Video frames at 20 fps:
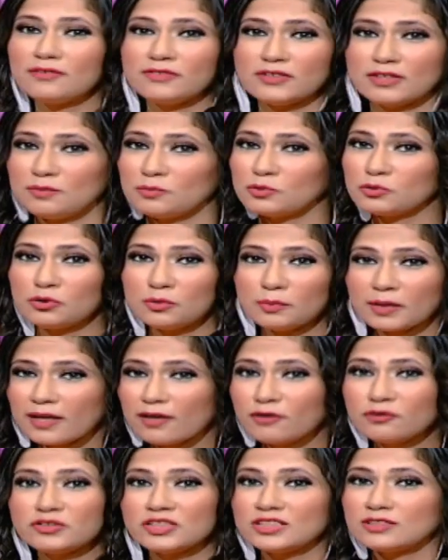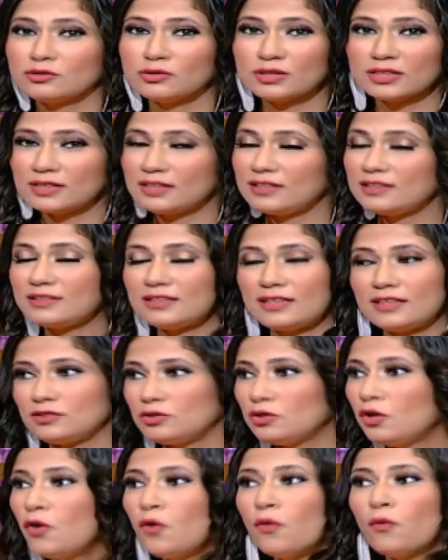على فكره الموضوع ما يخوفش ان هو يجي لي
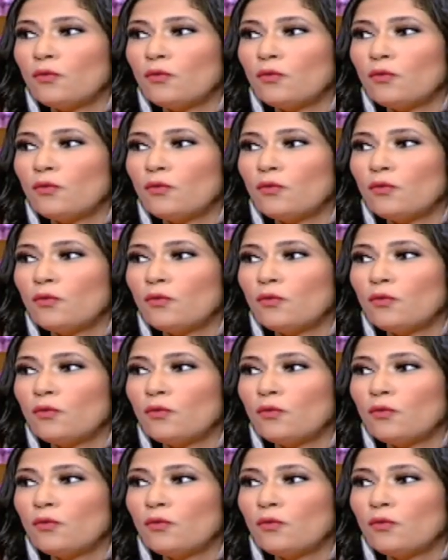تاني